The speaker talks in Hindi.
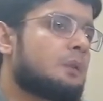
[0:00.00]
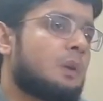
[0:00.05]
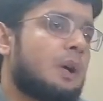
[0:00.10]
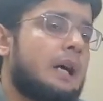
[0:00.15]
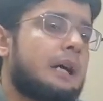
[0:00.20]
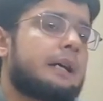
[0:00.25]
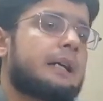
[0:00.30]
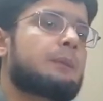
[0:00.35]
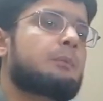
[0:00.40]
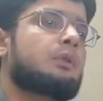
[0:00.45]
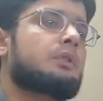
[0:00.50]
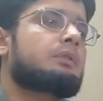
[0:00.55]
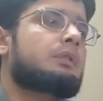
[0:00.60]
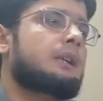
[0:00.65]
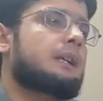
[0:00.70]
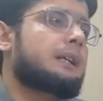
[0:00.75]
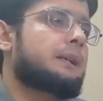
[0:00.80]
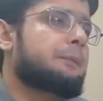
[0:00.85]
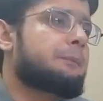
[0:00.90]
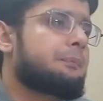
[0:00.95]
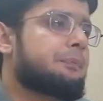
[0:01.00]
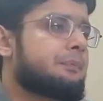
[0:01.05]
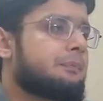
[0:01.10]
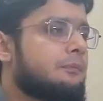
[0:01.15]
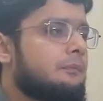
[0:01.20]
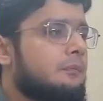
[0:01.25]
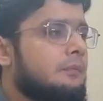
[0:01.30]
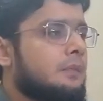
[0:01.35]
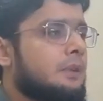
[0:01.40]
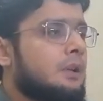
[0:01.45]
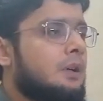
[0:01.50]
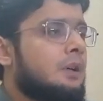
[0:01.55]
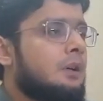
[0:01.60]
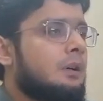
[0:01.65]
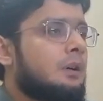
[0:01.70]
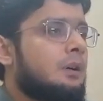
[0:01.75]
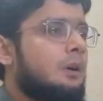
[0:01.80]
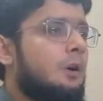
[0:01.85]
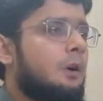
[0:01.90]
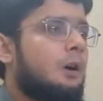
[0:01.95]
वाकई सला
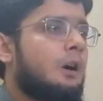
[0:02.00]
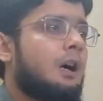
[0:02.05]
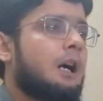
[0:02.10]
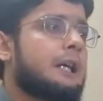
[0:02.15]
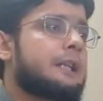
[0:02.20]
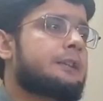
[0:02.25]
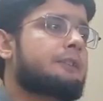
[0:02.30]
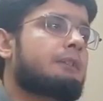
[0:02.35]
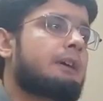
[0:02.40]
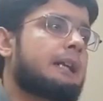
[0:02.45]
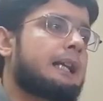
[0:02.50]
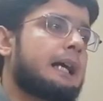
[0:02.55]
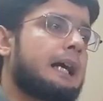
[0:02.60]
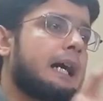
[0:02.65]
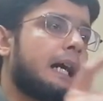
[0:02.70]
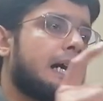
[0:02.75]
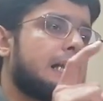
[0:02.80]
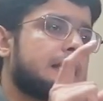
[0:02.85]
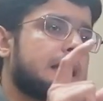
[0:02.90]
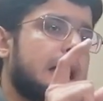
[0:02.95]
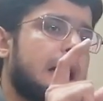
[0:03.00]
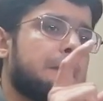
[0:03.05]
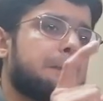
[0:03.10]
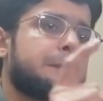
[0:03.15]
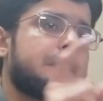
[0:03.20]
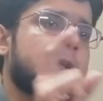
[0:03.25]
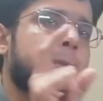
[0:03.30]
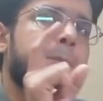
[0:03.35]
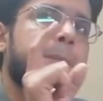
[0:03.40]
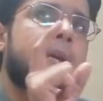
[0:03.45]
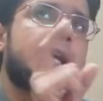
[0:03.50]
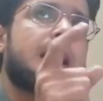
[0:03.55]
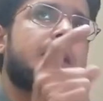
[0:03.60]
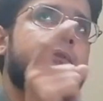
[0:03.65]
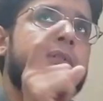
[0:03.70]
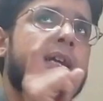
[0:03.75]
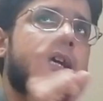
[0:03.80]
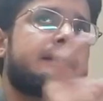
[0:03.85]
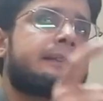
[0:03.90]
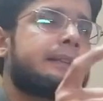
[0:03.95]
और सलात तो आपकी
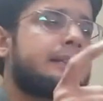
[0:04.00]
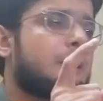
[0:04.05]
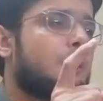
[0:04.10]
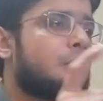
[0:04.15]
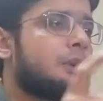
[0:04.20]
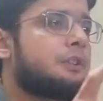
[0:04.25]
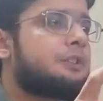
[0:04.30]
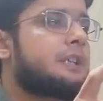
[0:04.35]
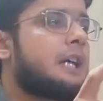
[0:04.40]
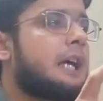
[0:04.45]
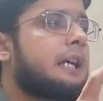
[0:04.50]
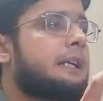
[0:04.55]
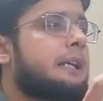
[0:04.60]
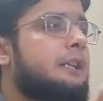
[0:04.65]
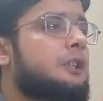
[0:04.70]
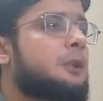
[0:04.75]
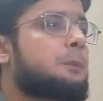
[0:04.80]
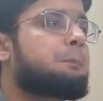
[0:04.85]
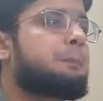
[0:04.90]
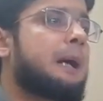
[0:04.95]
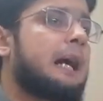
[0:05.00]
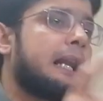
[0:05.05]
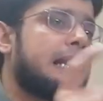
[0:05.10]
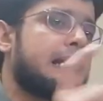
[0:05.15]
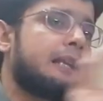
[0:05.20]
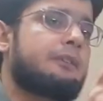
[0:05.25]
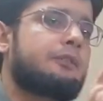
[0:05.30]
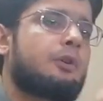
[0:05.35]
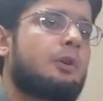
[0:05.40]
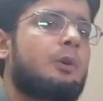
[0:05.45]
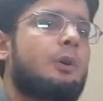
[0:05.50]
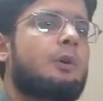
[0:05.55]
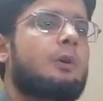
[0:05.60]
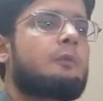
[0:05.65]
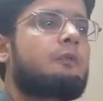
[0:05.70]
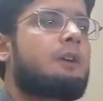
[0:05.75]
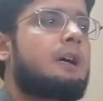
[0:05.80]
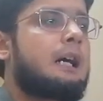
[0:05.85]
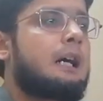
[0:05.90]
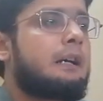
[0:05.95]
पैरवी ऐसी होनी चाहिए जो बैलेंस्ड हो
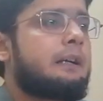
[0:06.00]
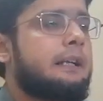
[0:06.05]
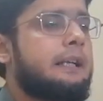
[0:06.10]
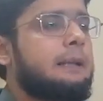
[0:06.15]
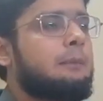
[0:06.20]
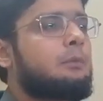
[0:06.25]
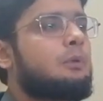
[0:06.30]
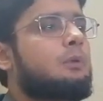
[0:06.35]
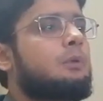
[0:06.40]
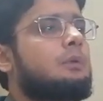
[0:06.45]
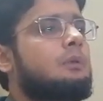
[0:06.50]
वाकई